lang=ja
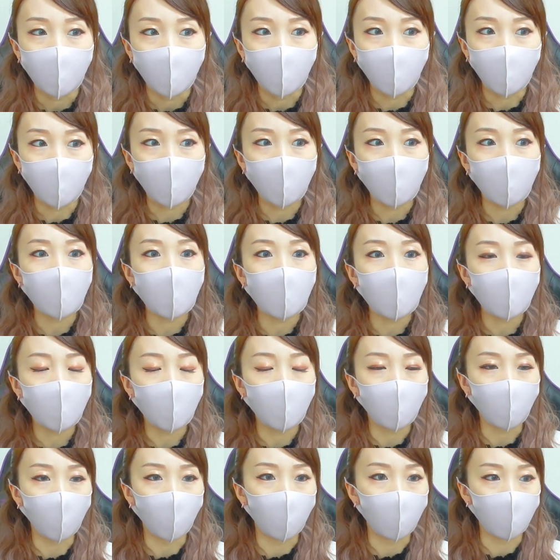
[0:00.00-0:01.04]

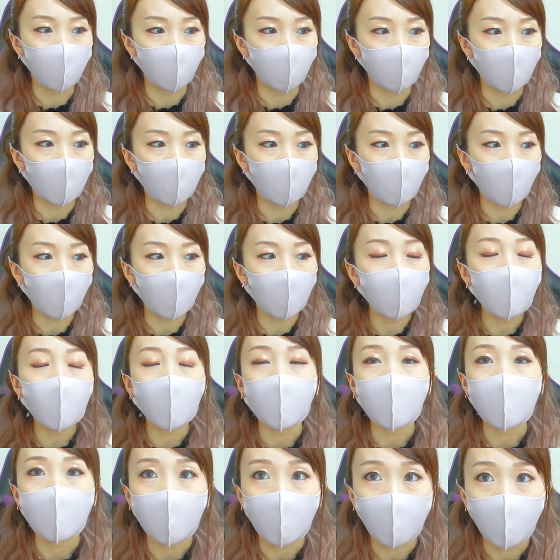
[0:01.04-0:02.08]
フォートナイトのコスプレとか
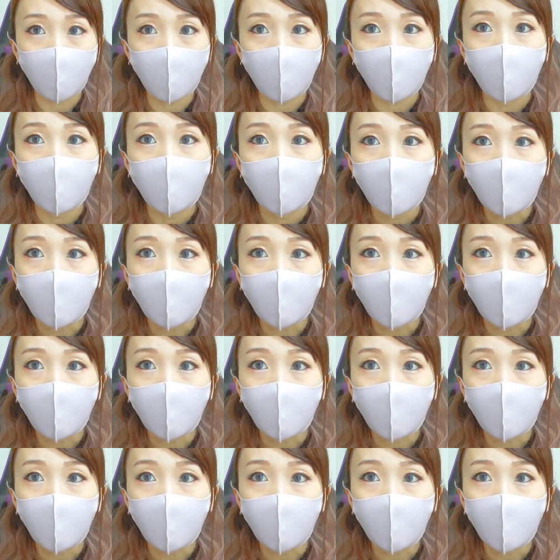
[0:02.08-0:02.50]
もあげる。